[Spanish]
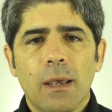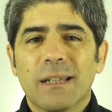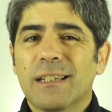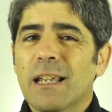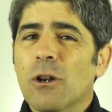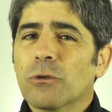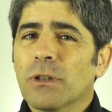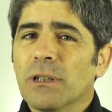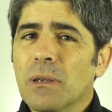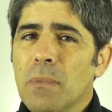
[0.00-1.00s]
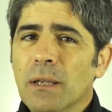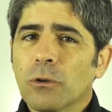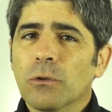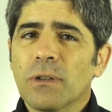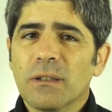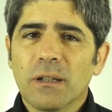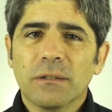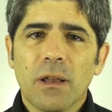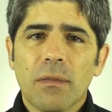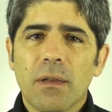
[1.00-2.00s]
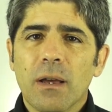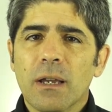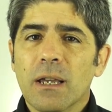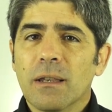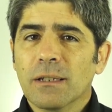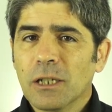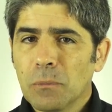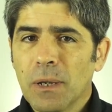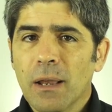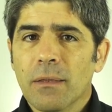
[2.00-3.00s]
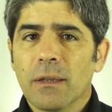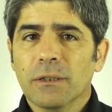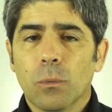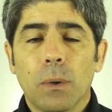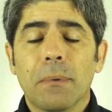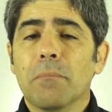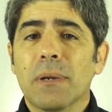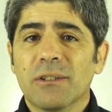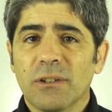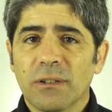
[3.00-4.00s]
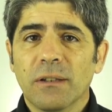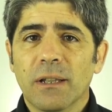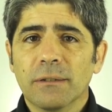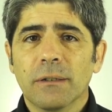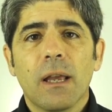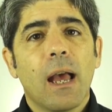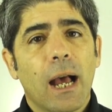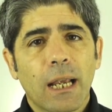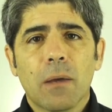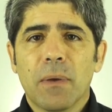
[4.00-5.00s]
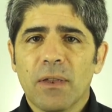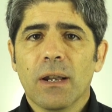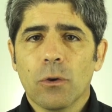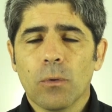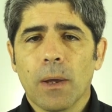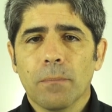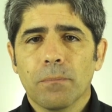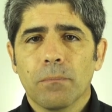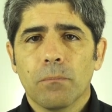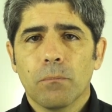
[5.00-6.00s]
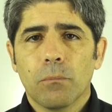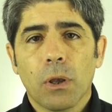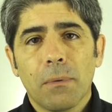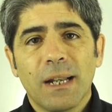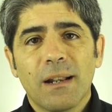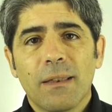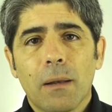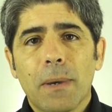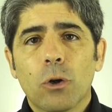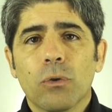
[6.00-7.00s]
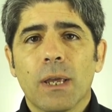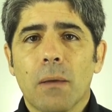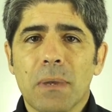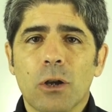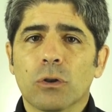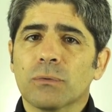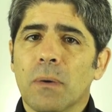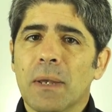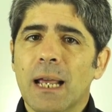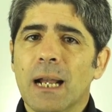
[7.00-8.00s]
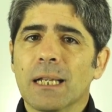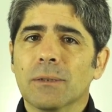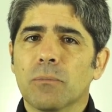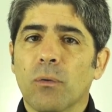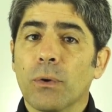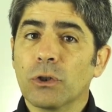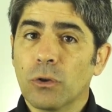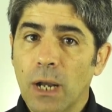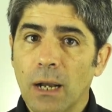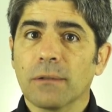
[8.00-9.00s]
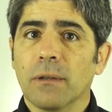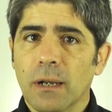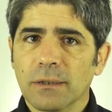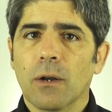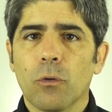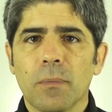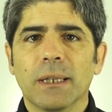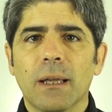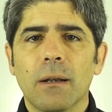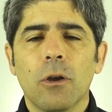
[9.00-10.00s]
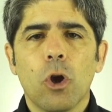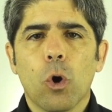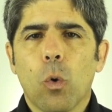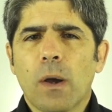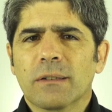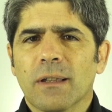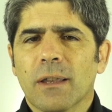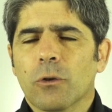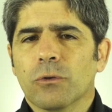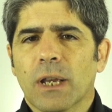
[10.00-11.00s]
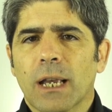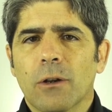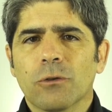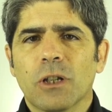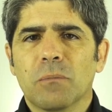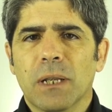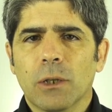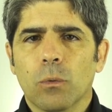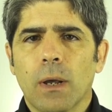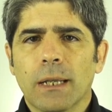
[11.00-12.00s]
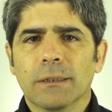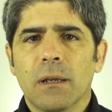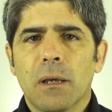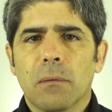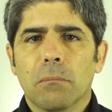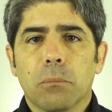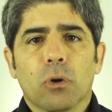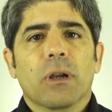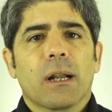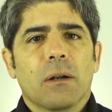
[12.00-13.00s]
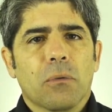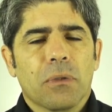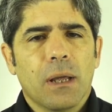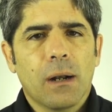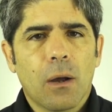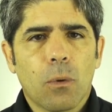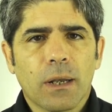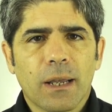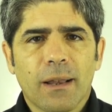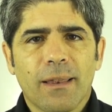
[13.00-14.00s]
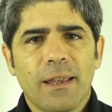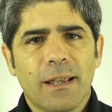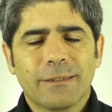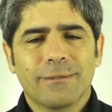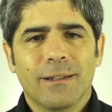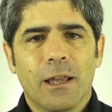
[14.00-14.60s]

Si los sentimientos de tristeza y desesperanza se vuelven persistentes, hay que pedir ayuda. Puede venir de la mano de amigos, familiares, profesionales de la salud mental o hasta de consejeros espirituales. ¿Por qué renunciar a cualquiera de ellas?